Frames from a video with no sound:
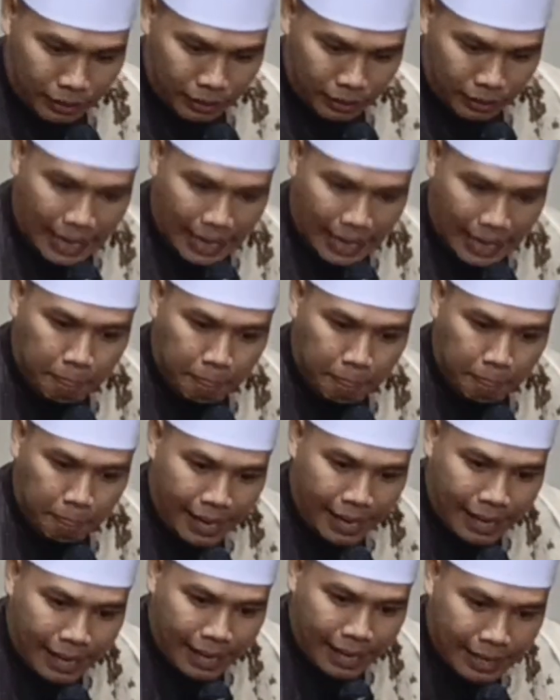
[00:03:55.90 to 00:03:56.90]

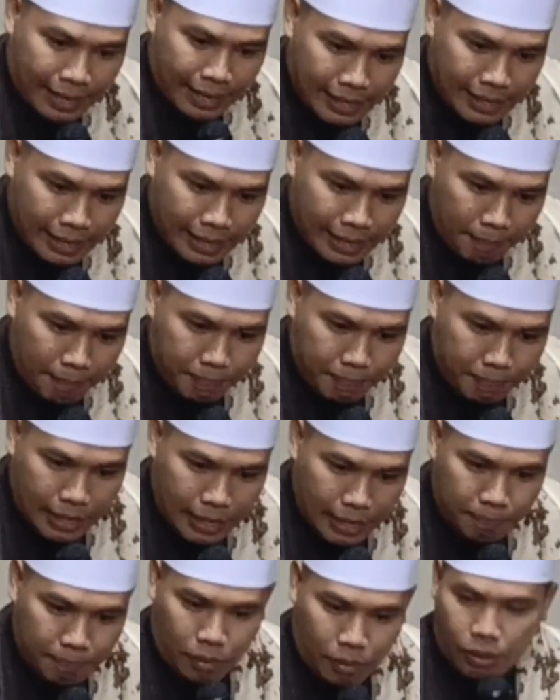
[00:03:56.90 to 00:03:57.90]
telapak kaki Nabi
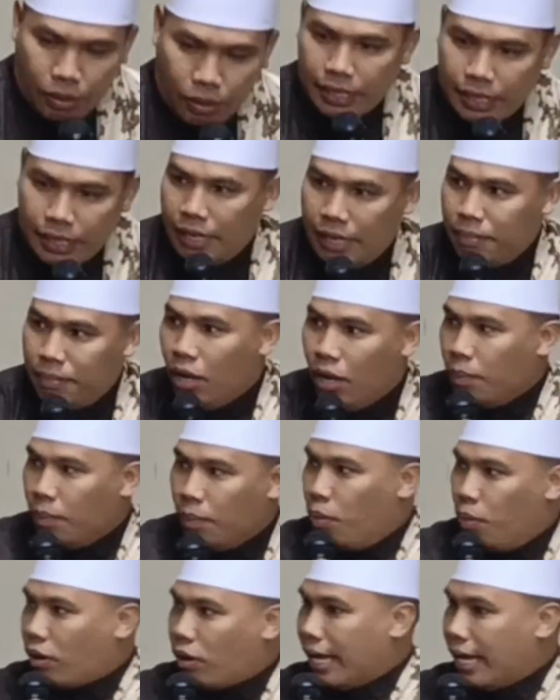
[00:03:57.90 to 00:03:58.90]
Ibrahim
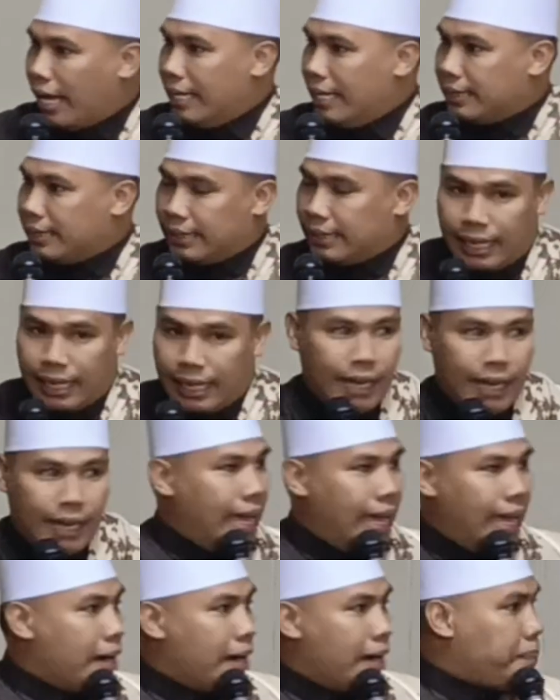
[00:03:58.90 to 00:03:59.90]
bukan
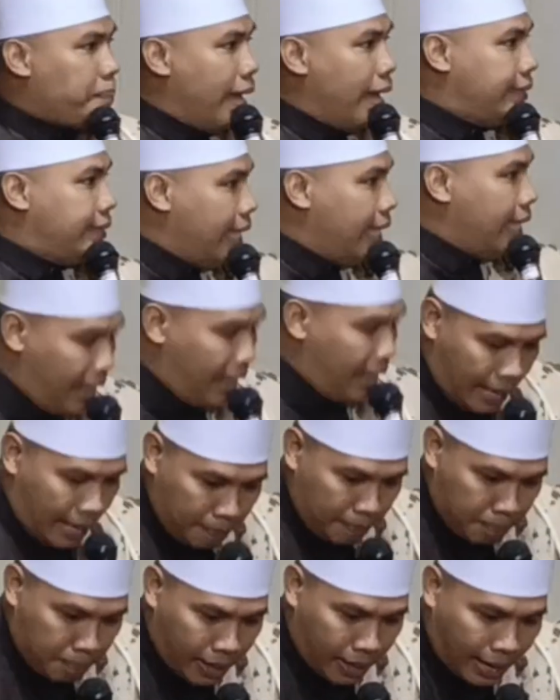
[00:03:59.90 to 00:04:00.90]
sekedar pajangan
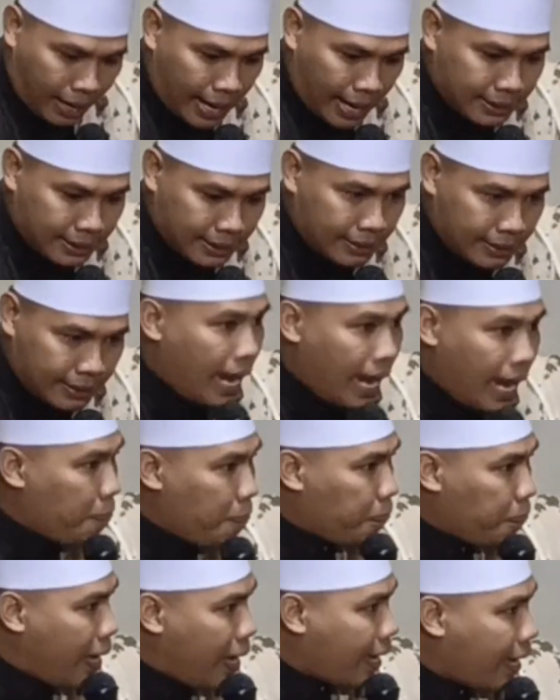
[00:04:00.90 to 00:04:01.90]
bekas
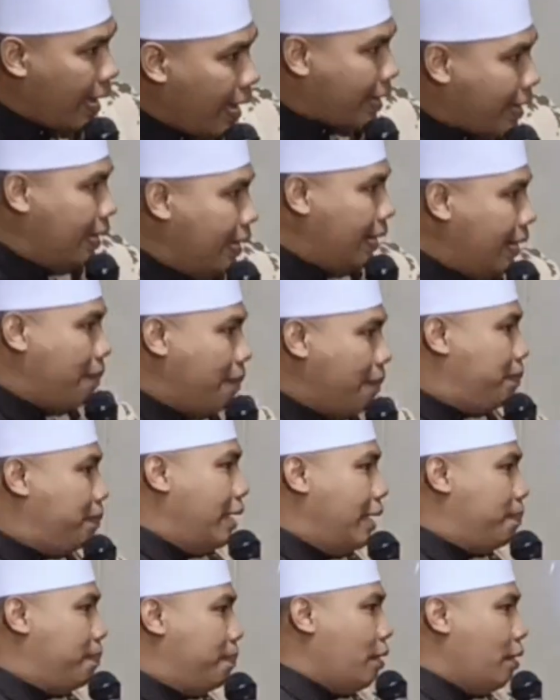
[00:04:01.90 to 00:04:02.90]
telapak kaki
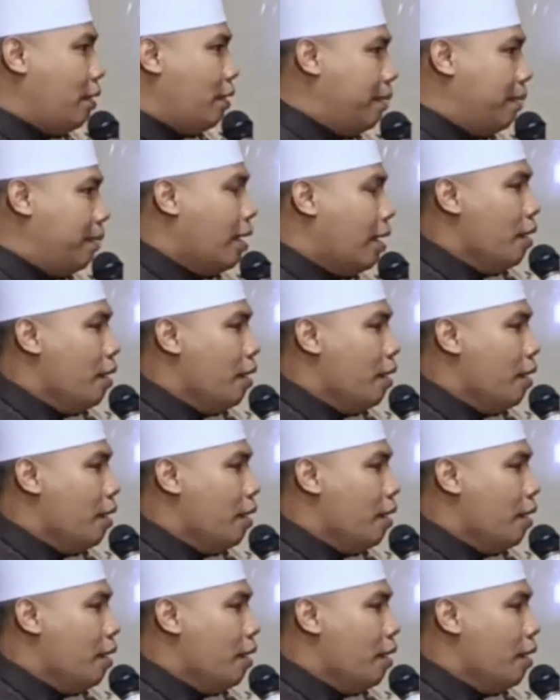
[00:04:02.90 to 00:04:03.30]
Nabi Ibrahim